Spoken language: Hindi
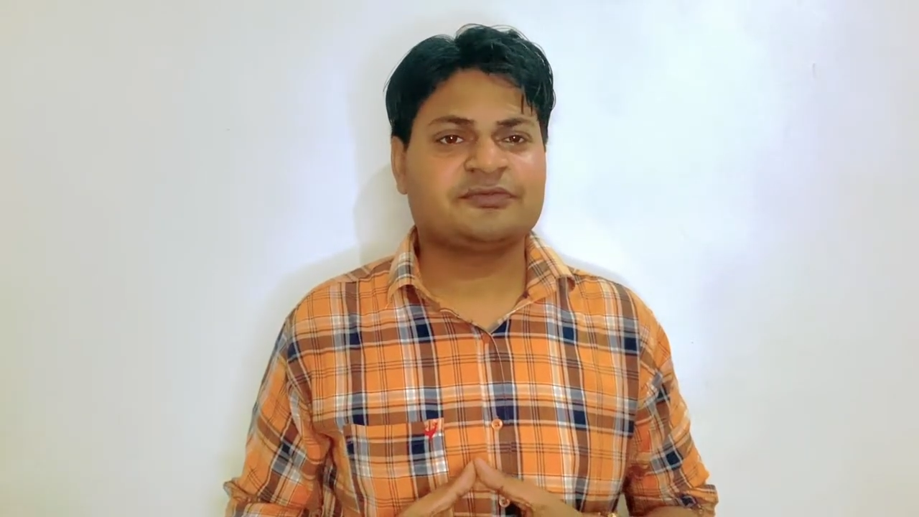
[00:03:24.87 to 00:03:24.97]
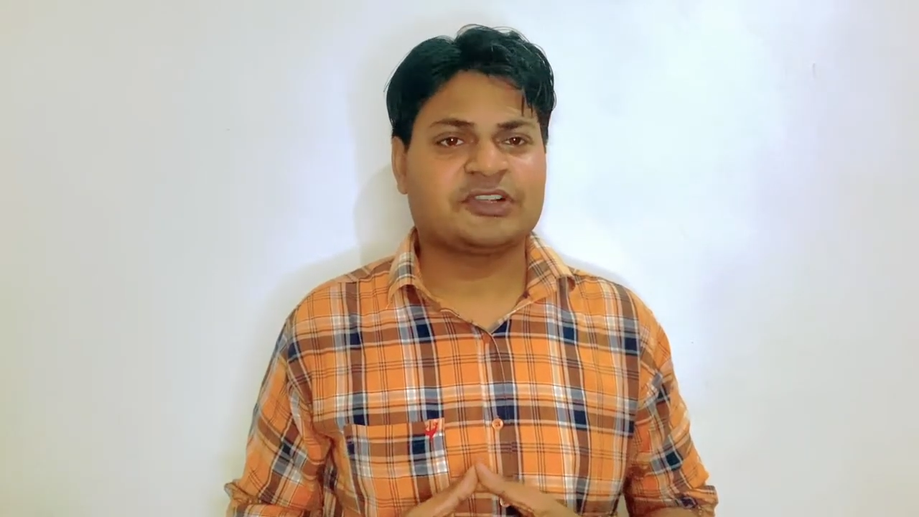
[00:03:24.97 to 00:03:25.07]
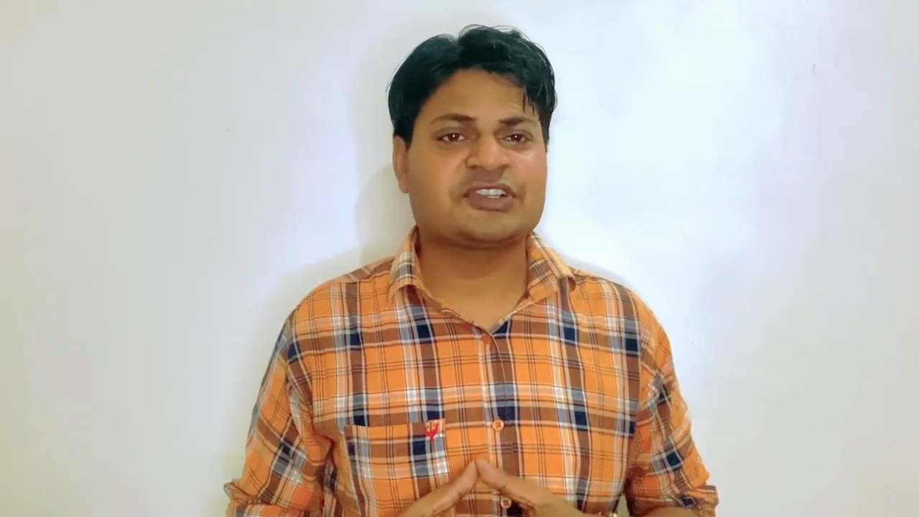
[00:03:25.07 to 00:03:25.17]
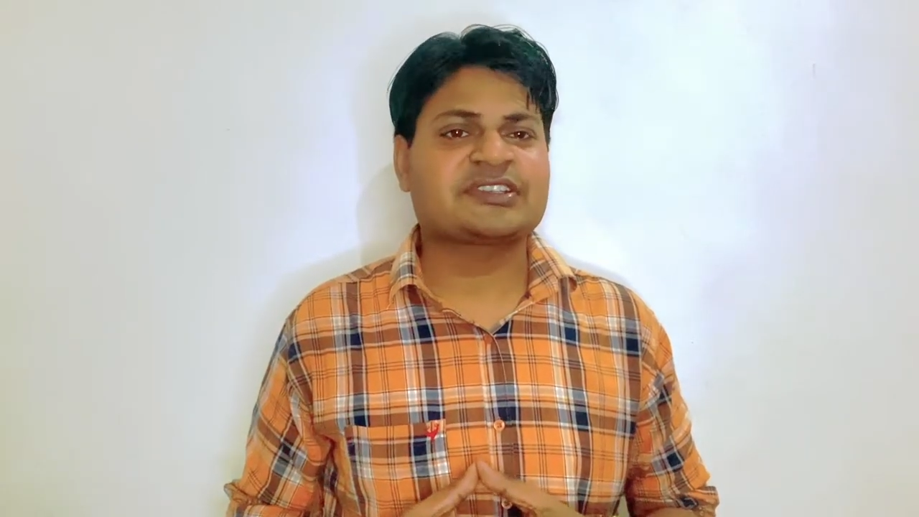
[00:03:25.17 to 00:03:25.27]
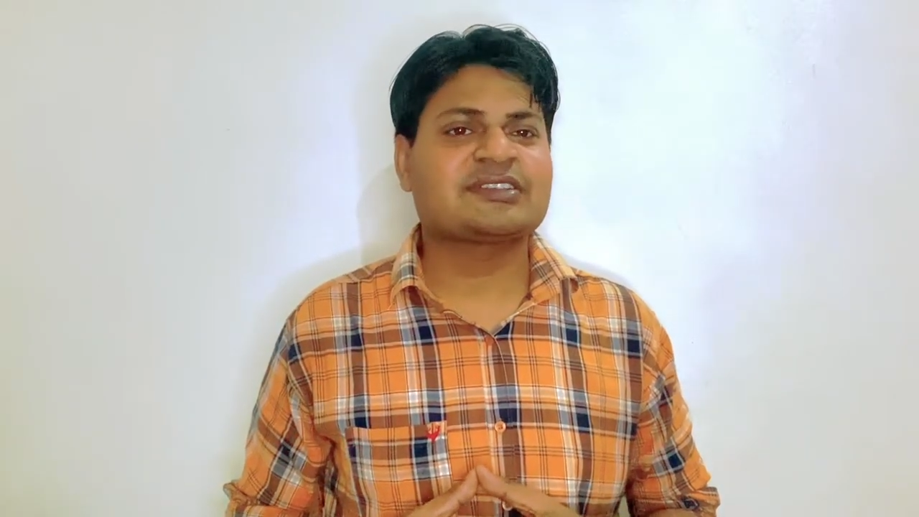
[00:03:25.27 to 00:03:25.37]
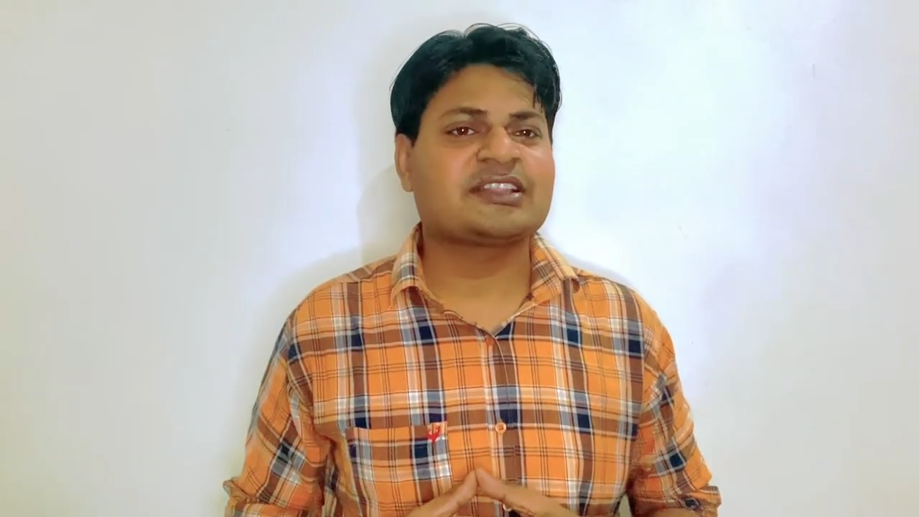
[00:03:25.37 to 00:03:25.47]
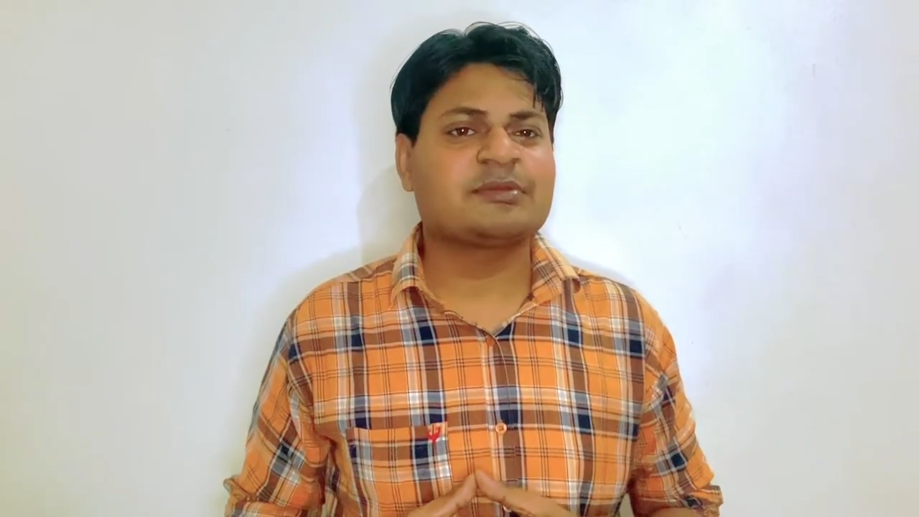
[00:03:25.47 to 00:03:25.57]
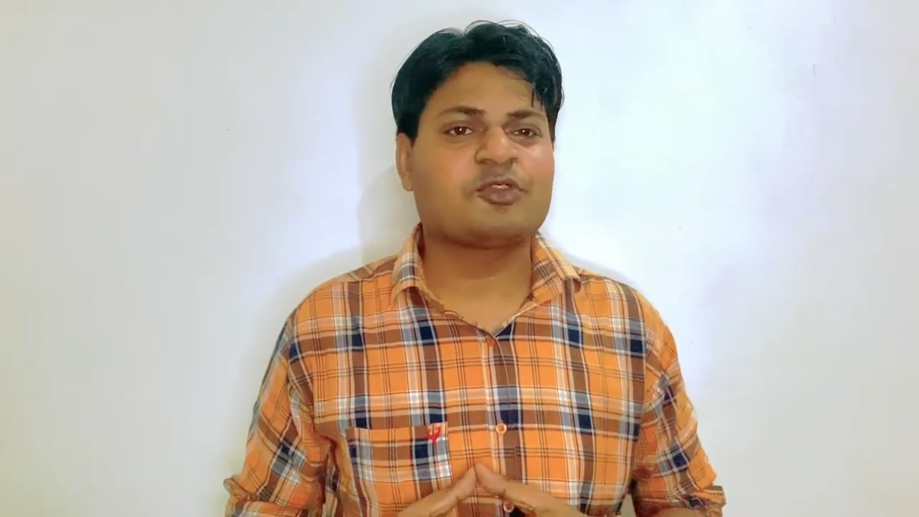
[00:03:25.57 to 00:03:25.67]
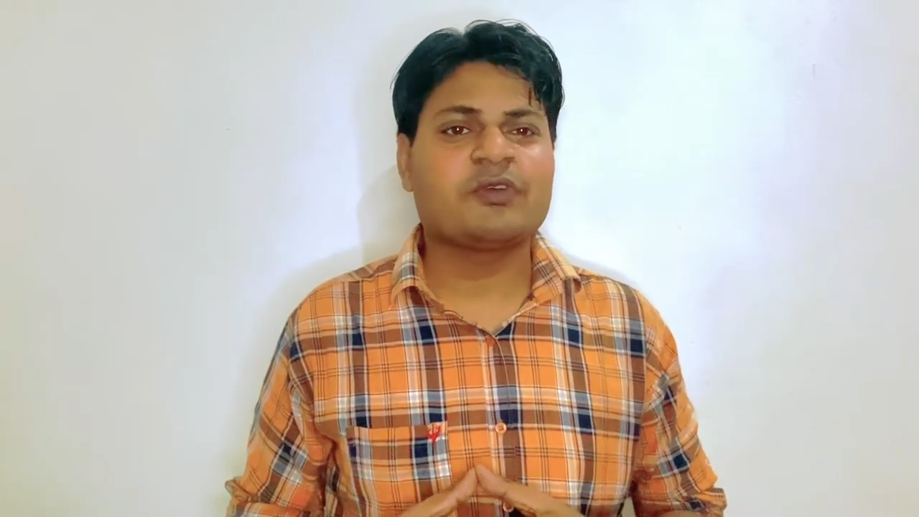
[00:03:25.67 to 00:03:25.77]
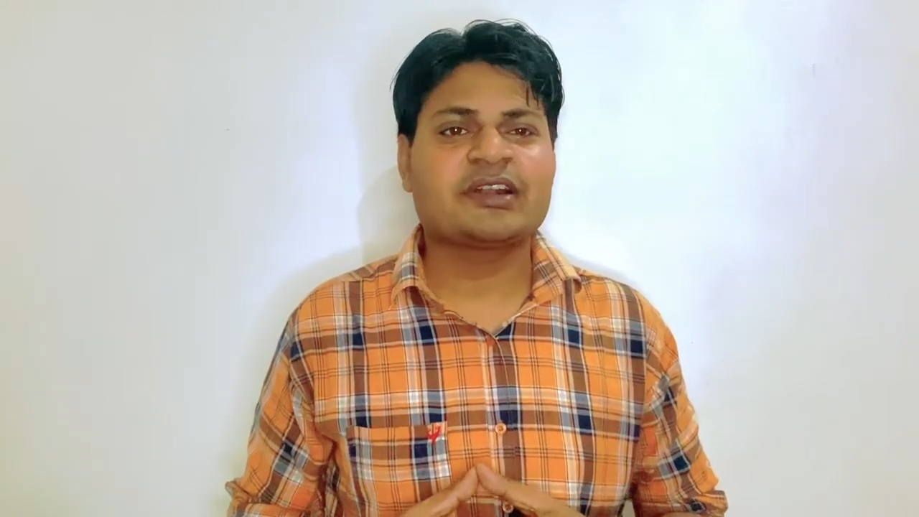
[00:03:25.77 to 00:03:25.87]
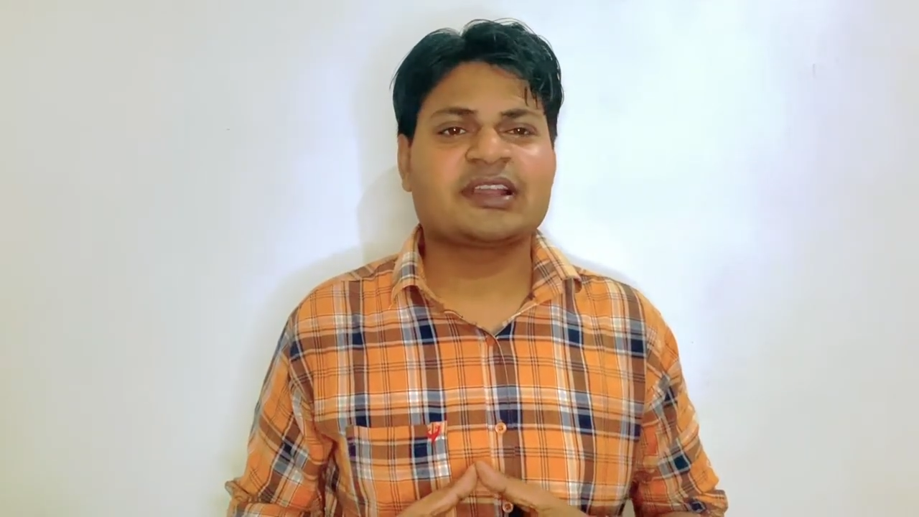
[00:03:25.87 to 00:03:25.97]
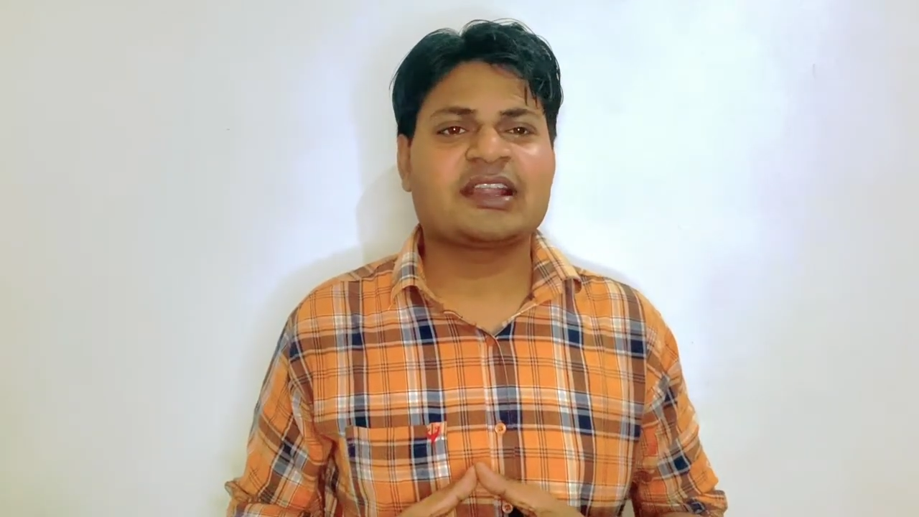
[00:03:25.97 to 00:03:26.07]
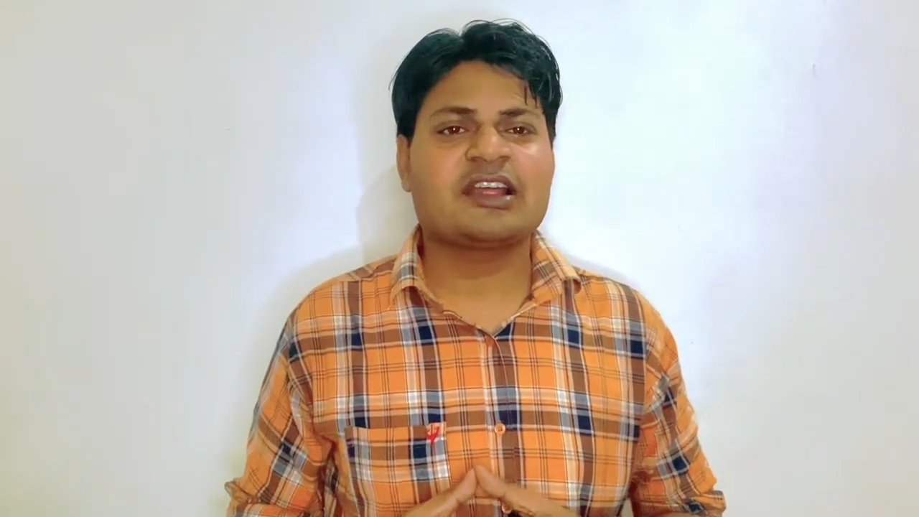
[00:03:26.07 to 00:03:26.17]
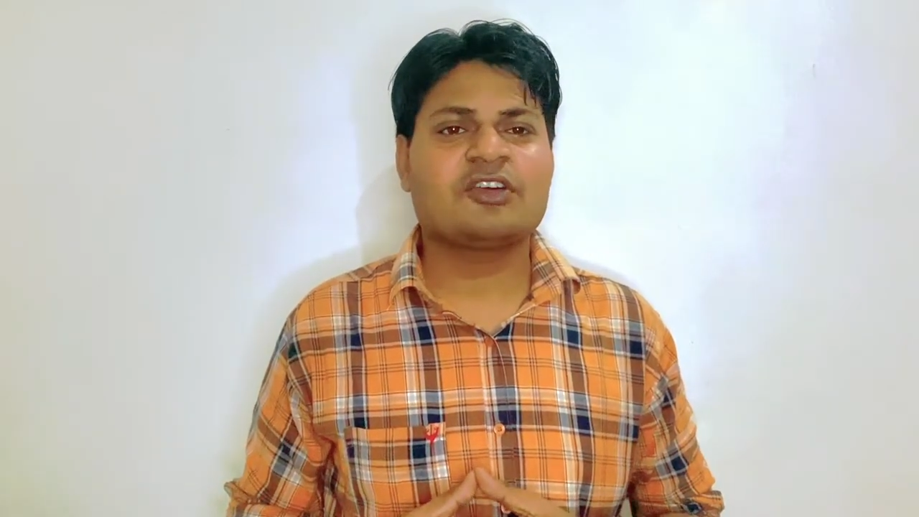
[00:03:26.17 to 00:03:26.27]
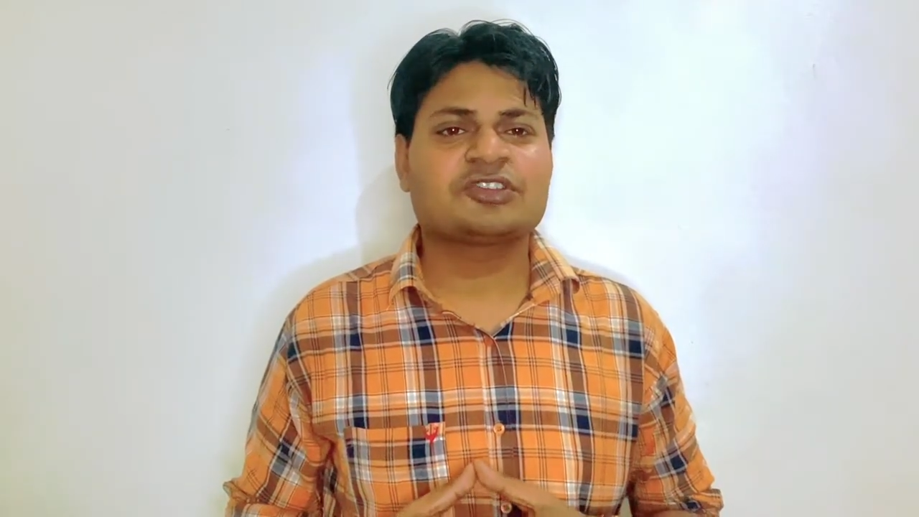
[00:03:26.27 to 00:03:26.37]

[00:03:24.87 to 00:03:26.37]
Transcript: फंक्शंस के साथ ये प्रोवाइड करा रहा है